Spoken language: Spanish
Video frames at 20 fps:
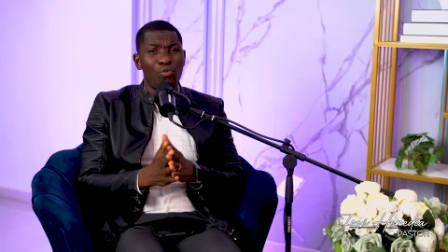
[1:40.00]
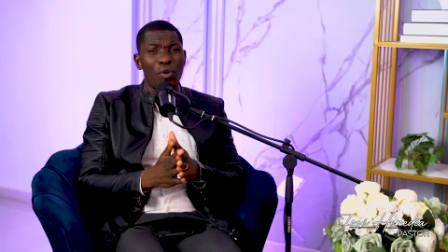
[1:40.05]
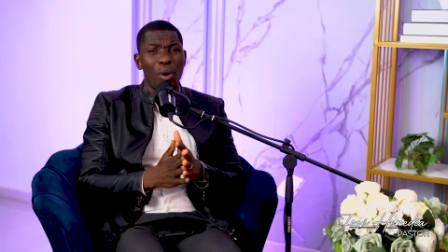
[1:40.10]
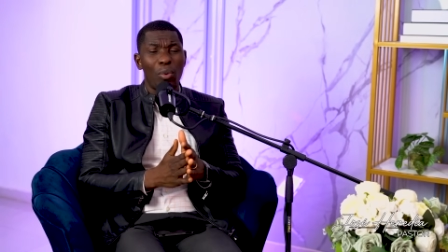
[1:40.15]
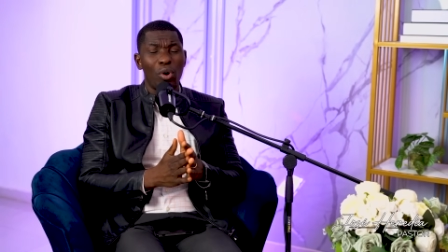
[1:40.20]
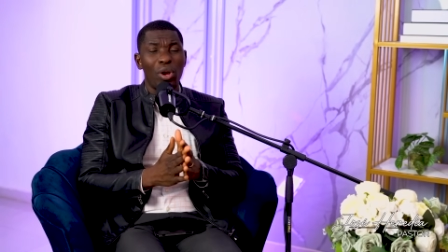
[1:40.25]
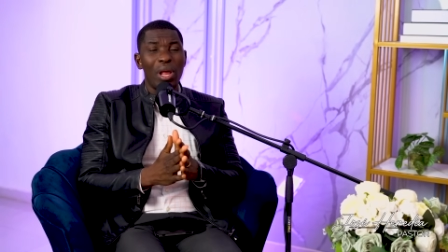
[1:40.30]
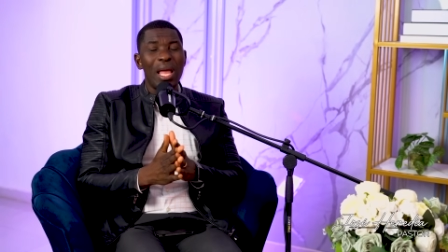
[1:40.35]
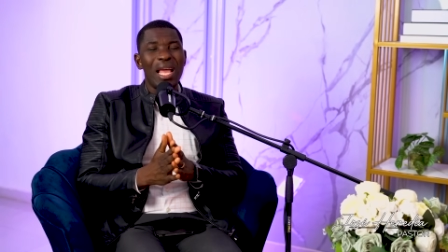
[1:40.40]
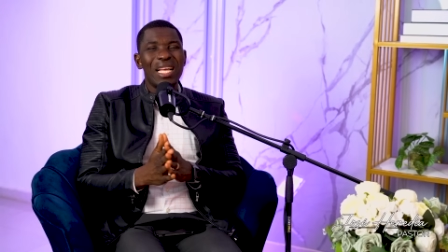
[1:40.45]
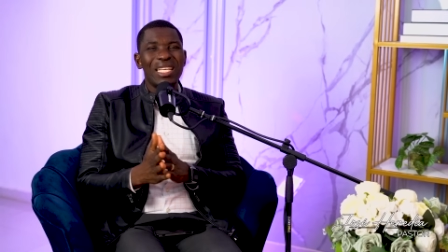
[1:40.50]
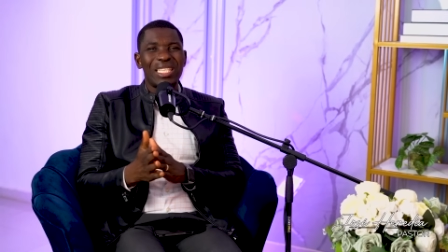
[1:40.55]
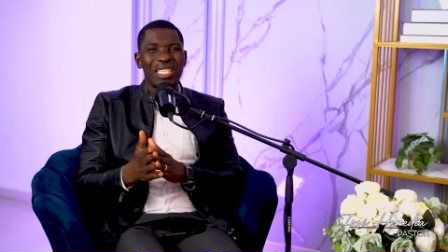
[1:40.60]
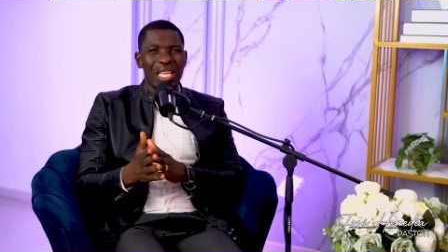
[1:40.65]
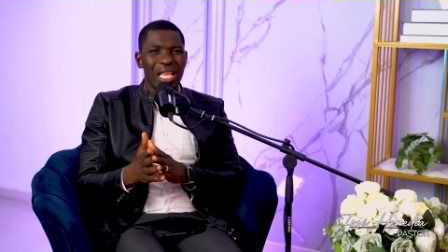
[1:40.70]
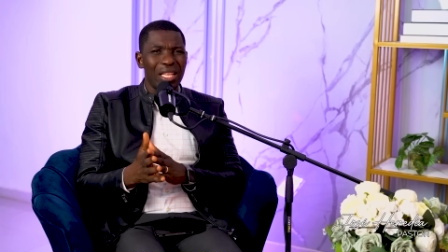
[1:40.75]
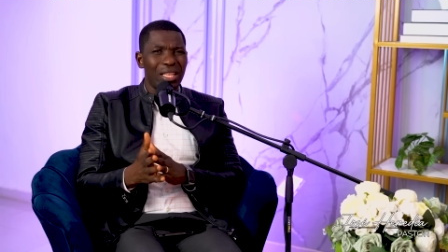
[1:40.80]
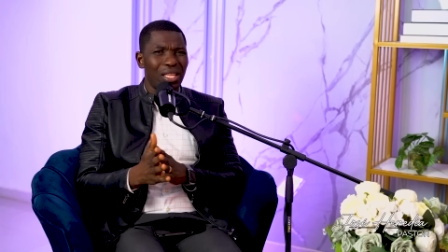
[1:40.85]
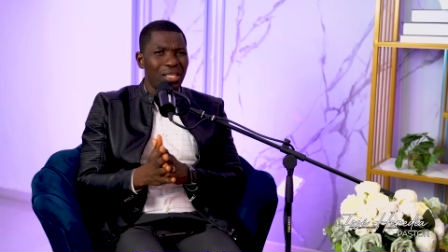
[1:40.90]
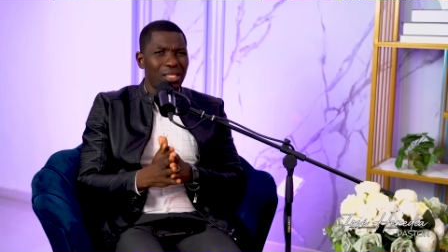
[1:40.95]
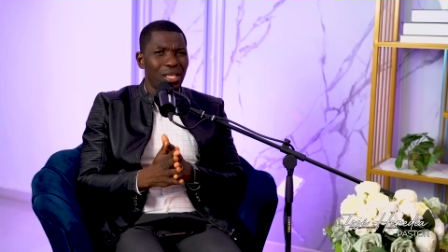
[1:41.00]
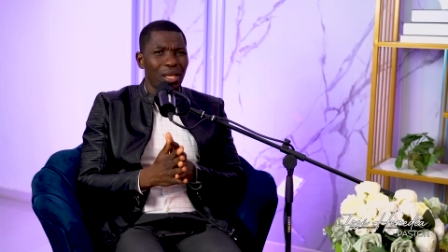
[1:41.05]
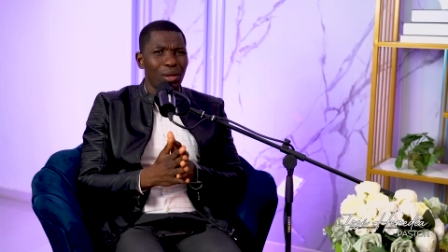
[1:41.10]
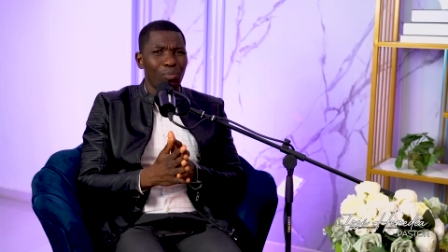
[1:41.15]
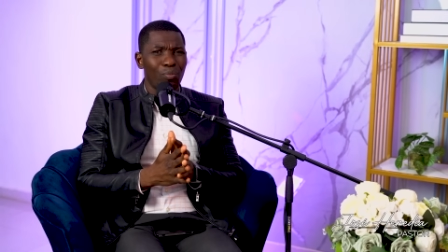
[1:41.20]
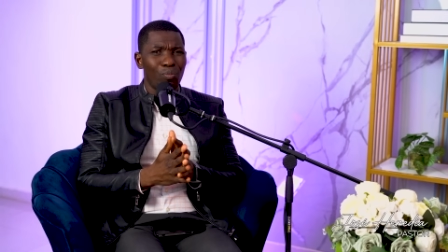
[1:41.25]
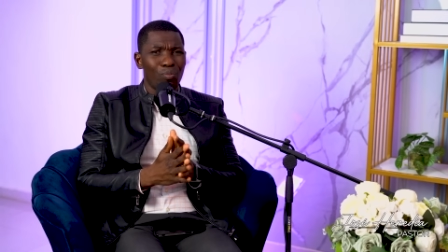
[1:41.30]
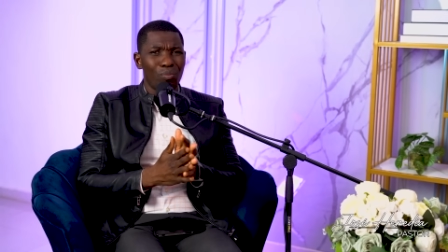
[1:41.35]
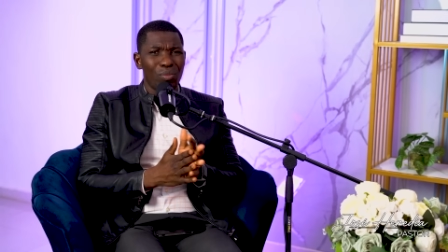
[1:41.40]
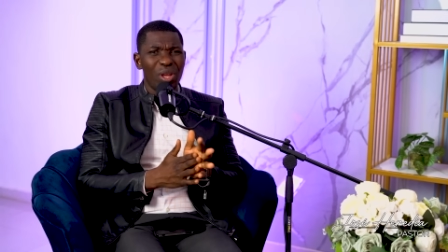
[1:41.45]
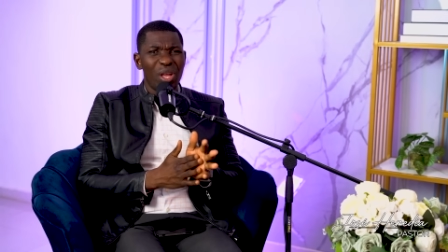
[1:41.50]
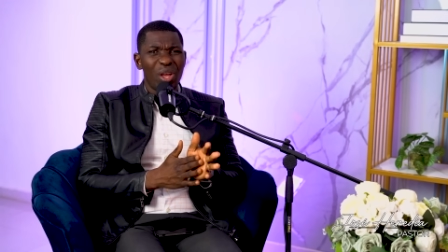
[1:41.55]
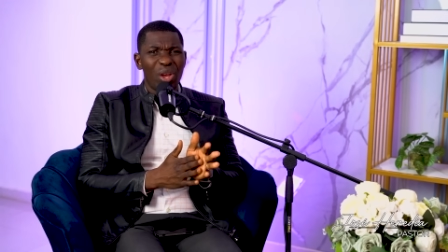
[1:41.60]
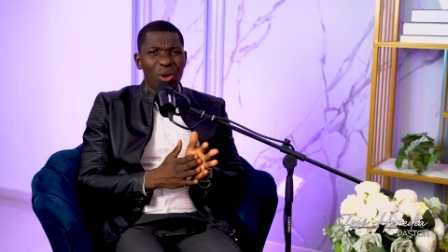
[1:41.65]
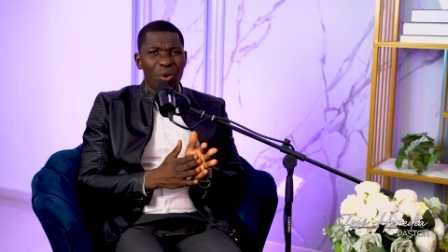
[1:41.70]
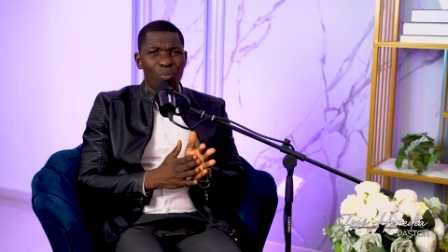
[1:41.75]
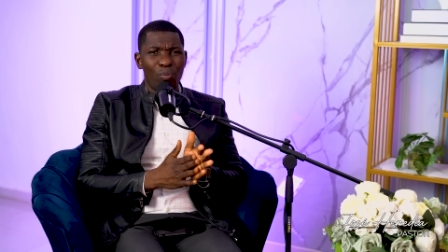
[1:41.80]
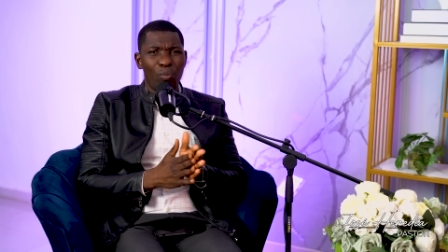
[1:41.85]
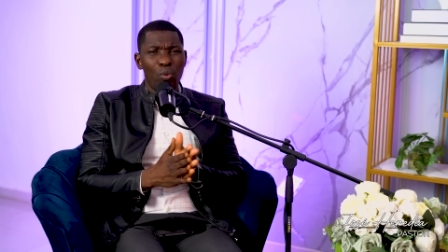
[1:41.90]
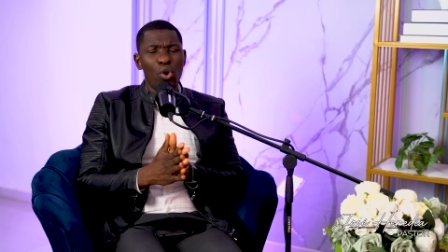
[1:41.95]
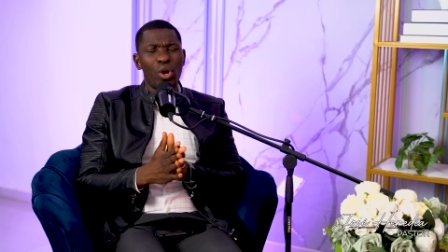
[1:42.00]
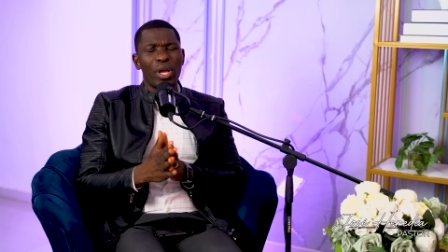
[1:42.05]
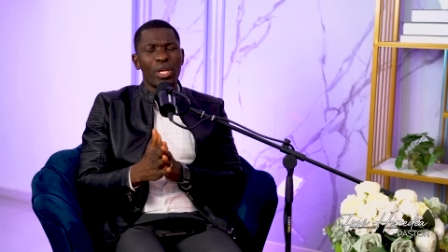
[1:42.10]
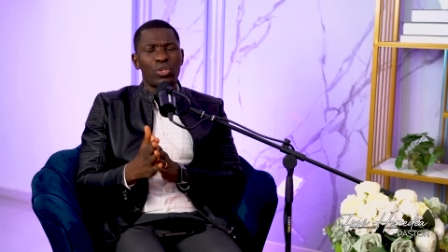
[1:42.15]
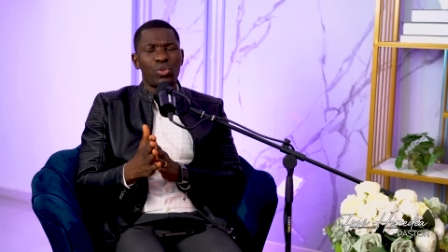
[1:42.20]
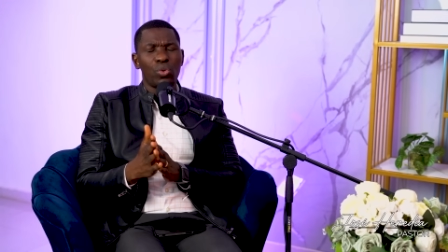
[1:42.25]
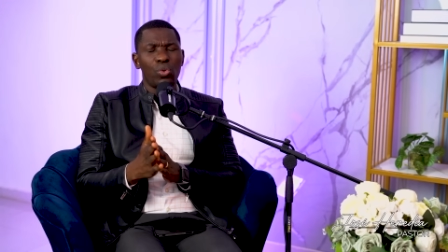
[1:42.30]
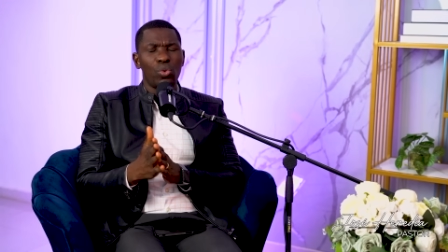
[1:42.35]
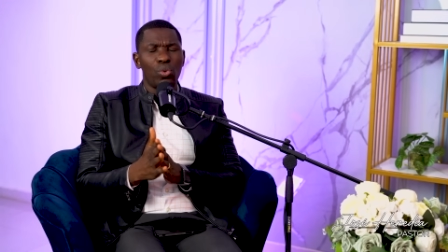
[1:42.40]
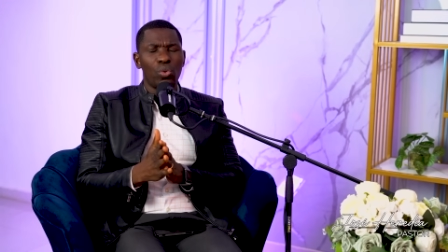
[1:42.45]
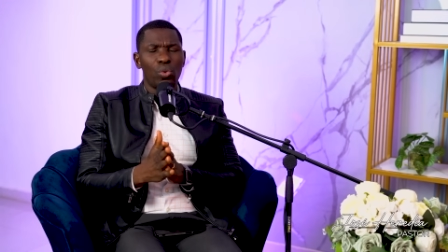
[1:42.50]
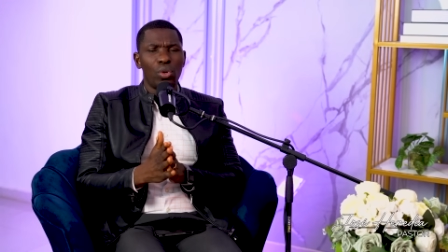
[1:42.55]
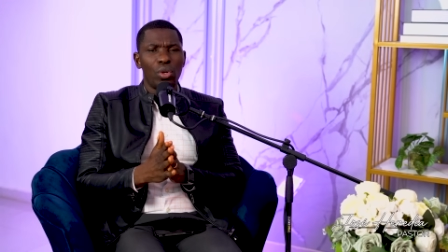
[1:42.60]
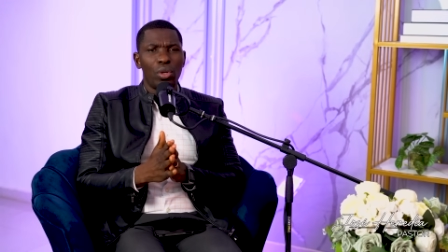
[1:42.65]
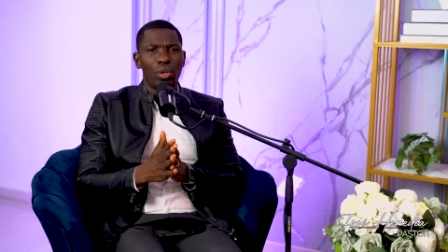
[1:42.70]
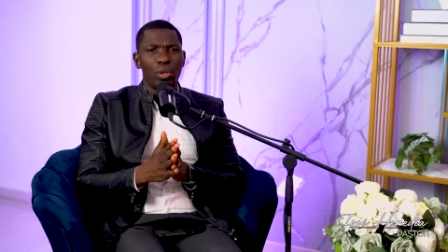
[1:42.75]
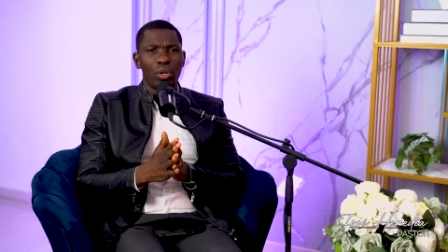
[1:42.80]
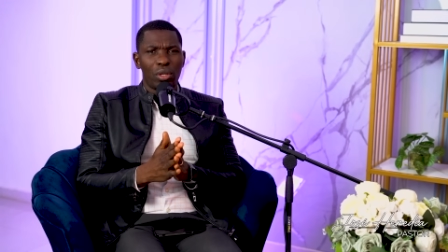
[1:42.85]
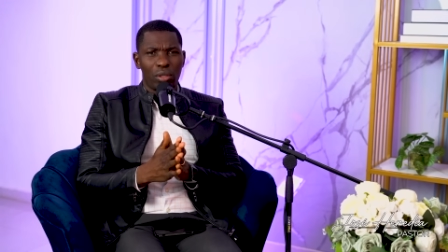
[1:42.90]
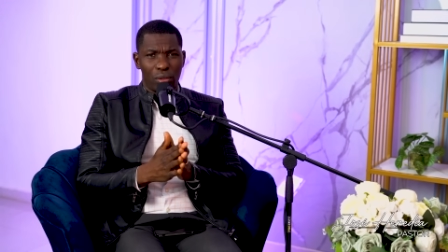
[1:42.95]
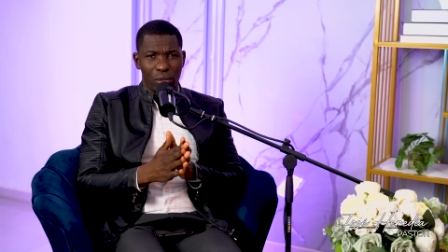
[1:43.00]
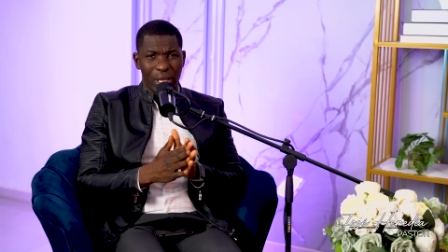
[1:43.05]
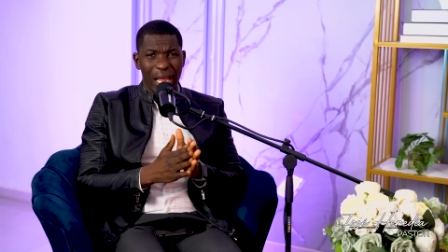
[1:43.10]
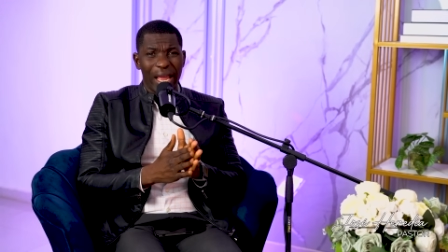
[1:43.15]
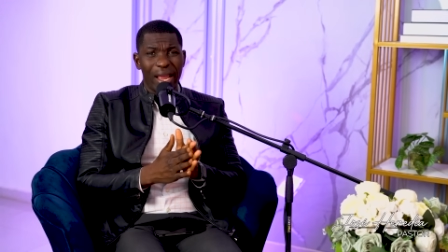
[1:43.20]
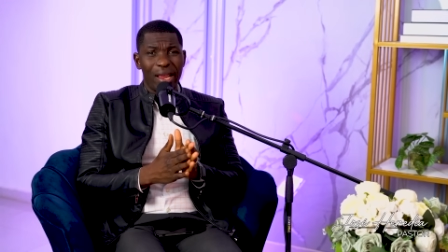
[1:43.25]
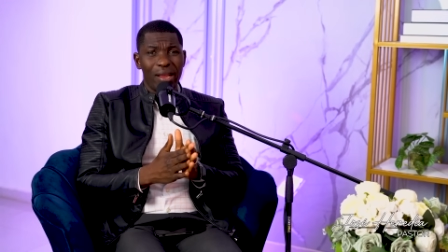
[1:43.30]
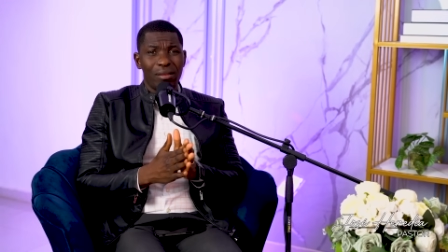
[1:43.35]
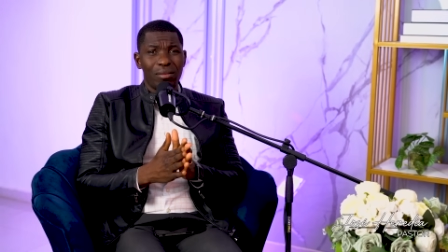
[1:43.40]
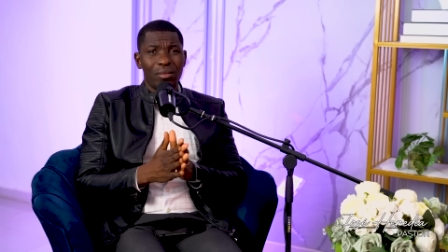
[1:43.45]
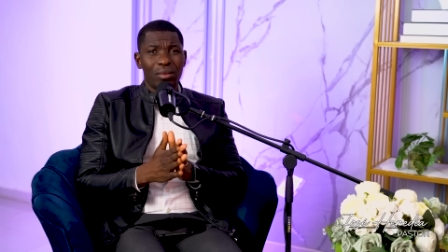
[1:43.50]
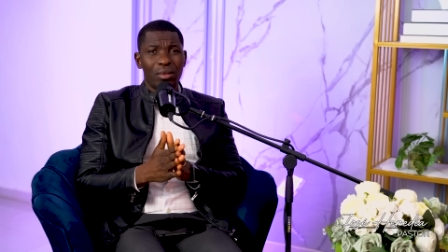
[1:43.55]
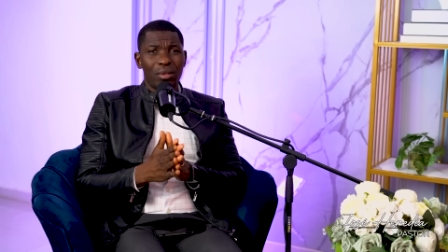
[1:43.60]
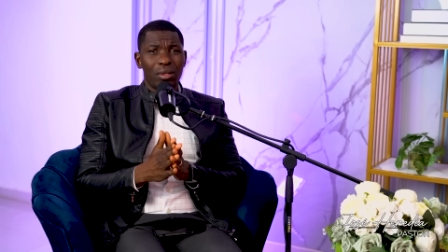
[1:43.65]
favor, siéntese, busque su té